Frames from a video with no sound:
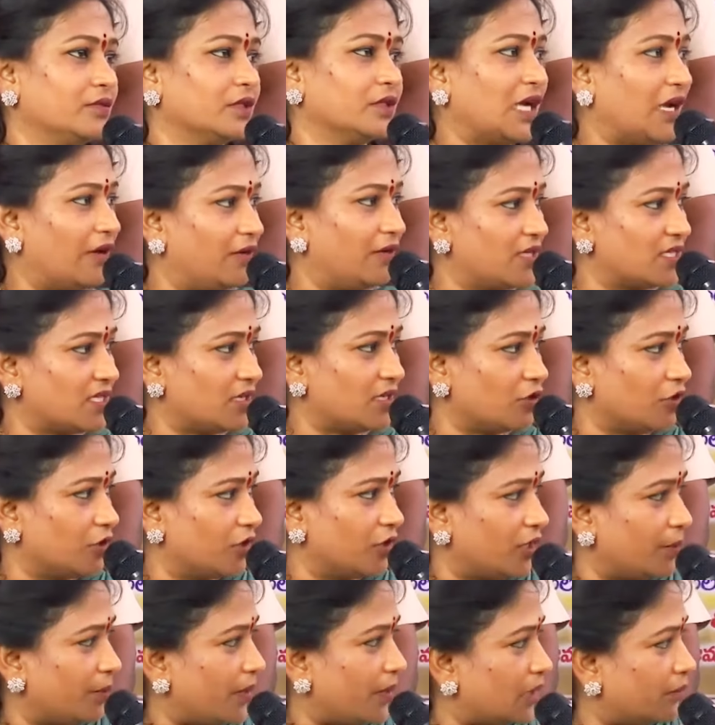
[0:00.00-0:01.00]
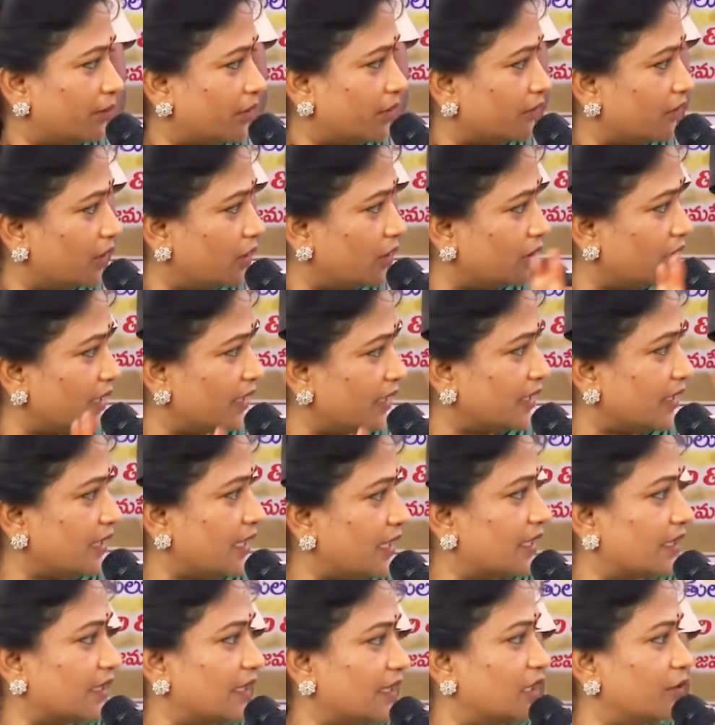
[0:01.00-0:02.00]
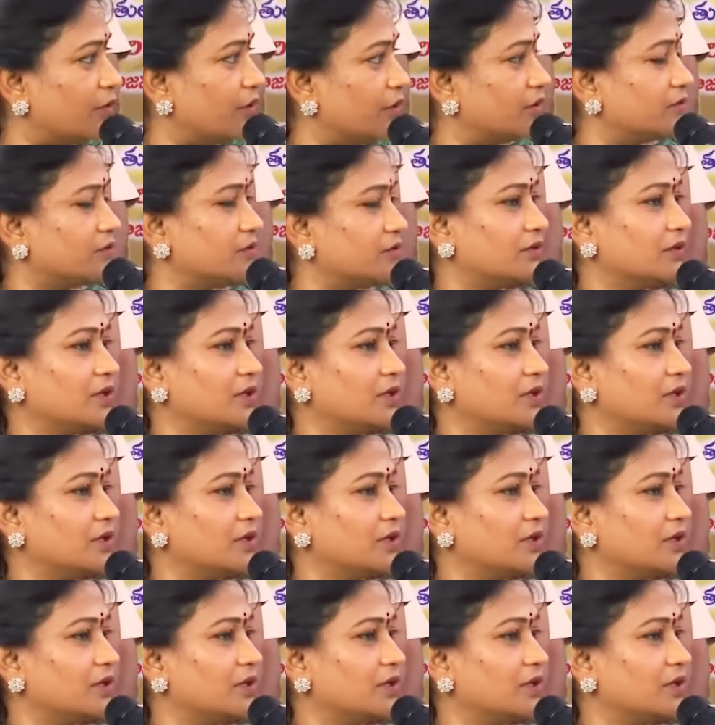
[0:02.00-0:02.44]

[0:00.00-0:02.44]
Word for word: కావలసి డిపార్ట్మెంట్ వాళ్ళు ఉన్నారు ఇక్కడ అడగండి మీరు